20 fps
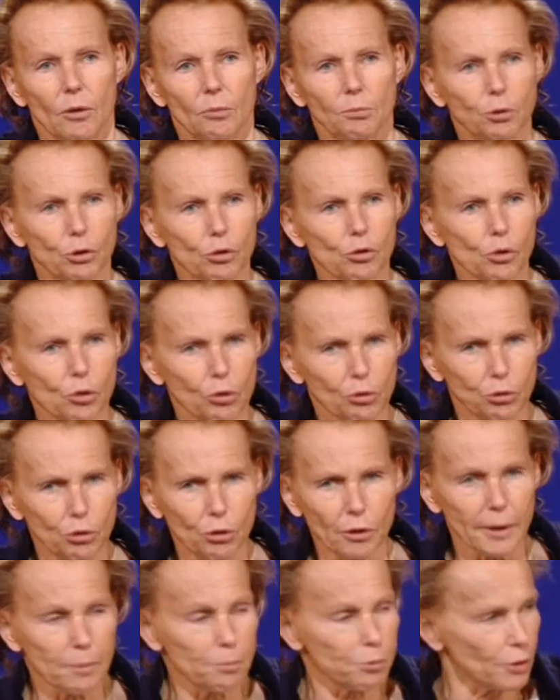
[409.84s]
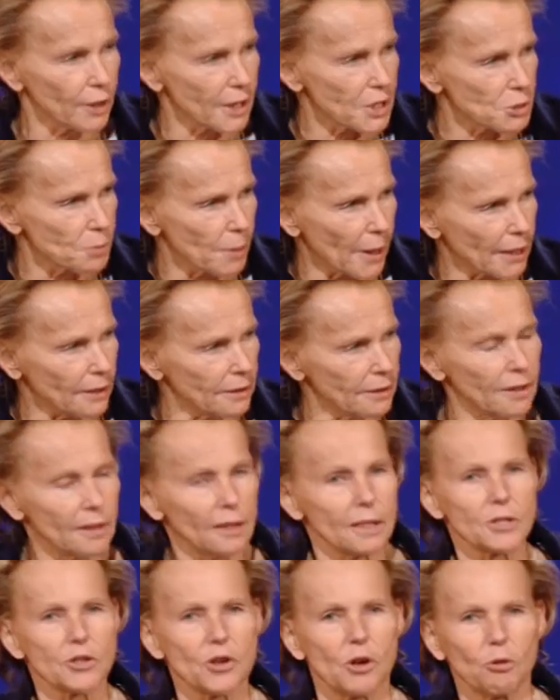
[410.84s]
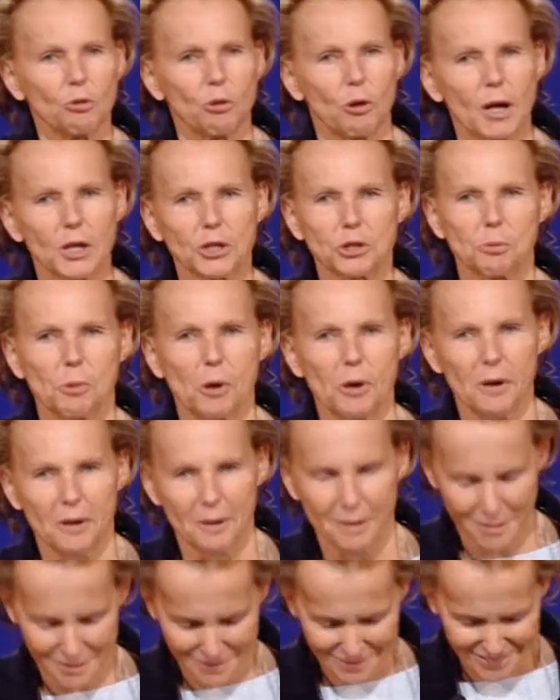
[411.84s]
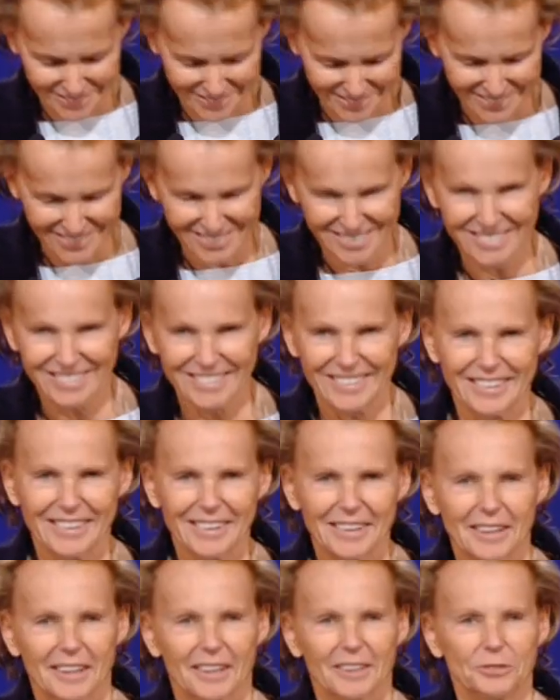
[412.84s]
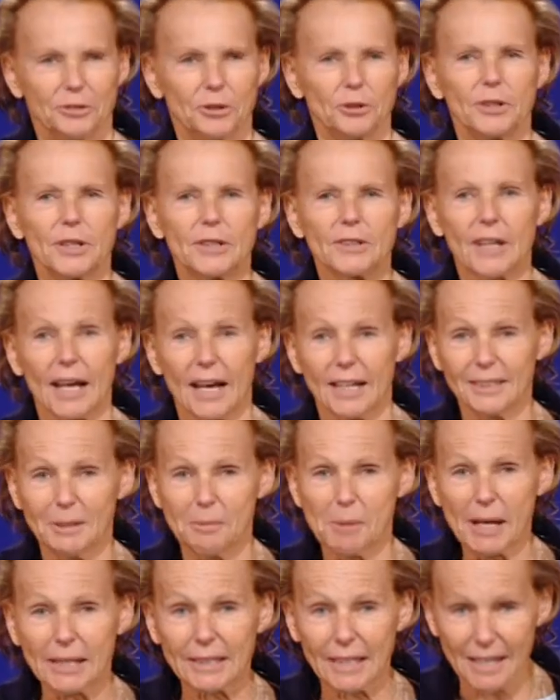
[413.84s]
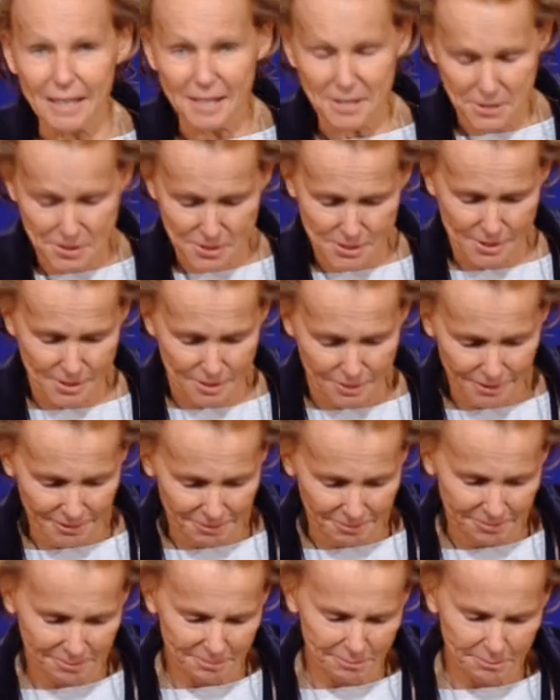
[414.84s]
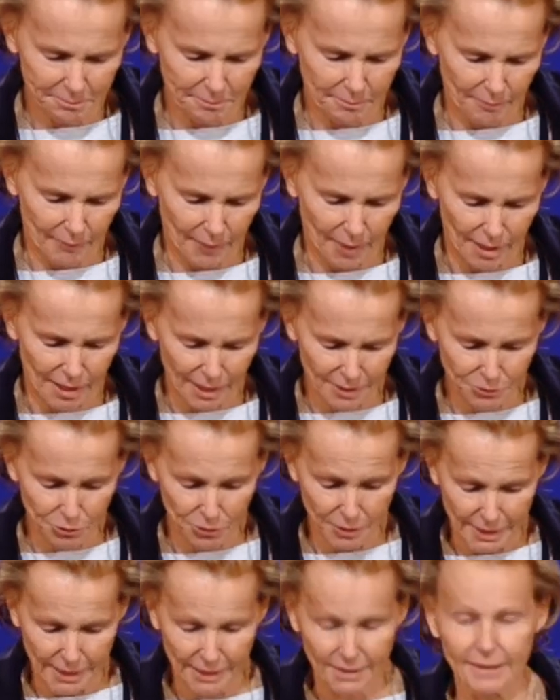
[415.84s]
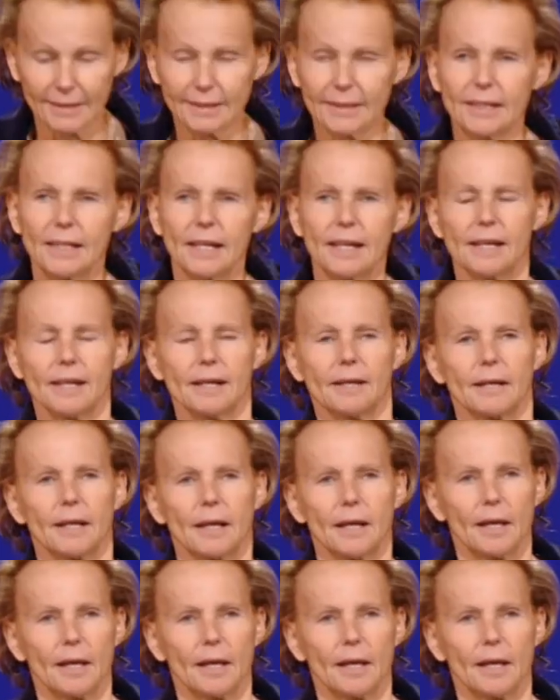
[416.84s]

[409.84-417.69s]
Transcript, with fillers: Pour conclure et pour respecter les encouragements de notre animatrice à tenir les délais,